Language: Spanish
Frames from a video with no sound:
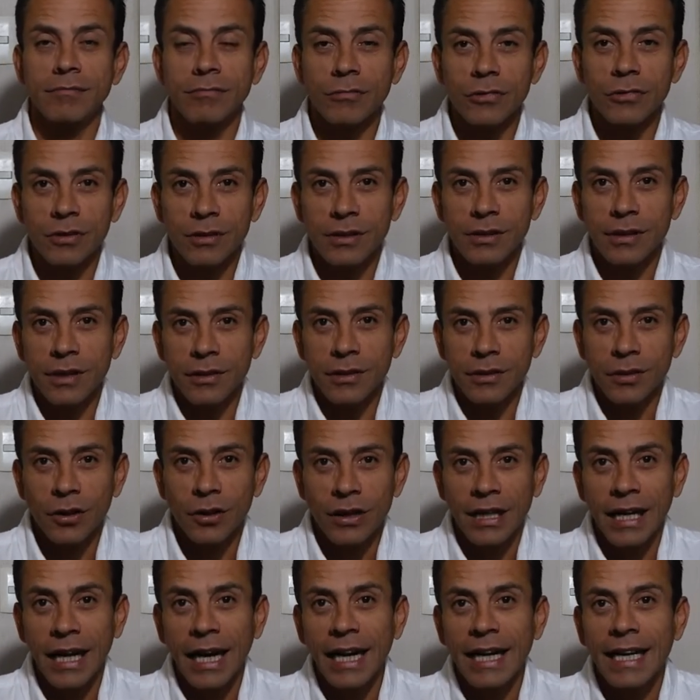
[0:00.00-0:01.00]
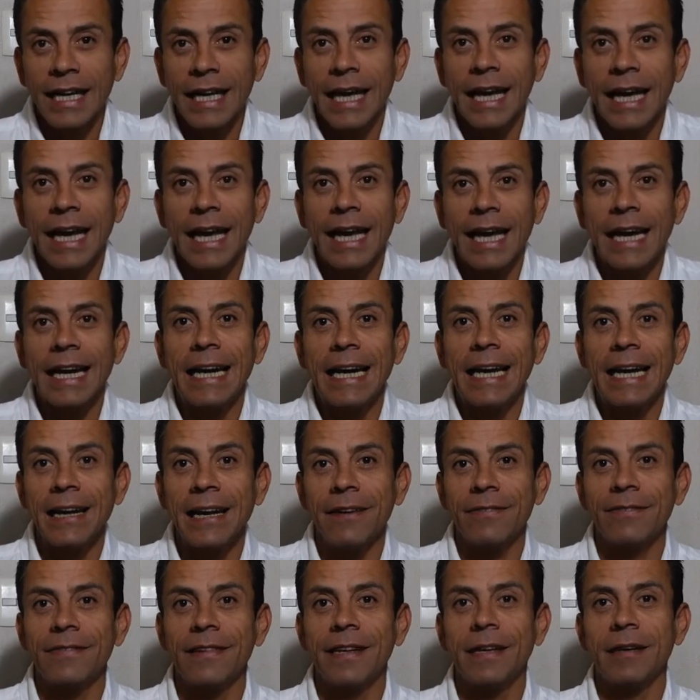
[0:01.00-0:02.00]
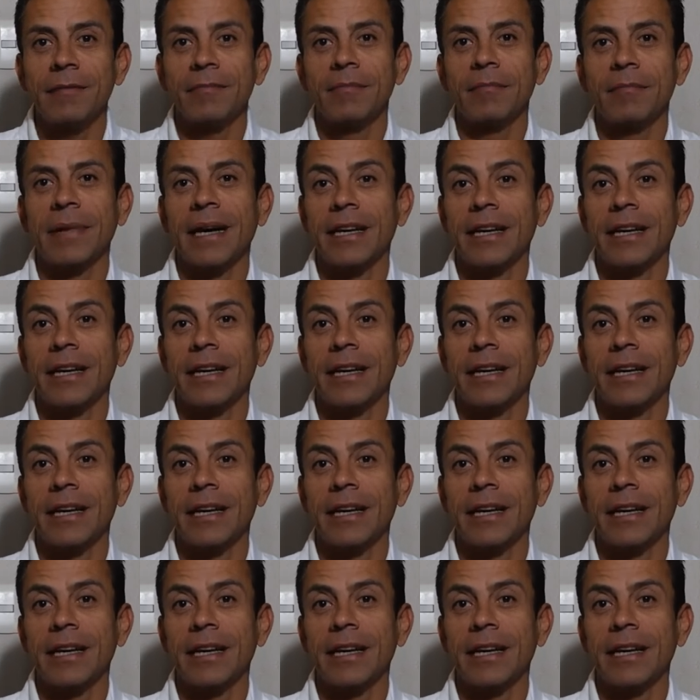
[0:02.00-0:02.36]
No, eh, creen que el jefe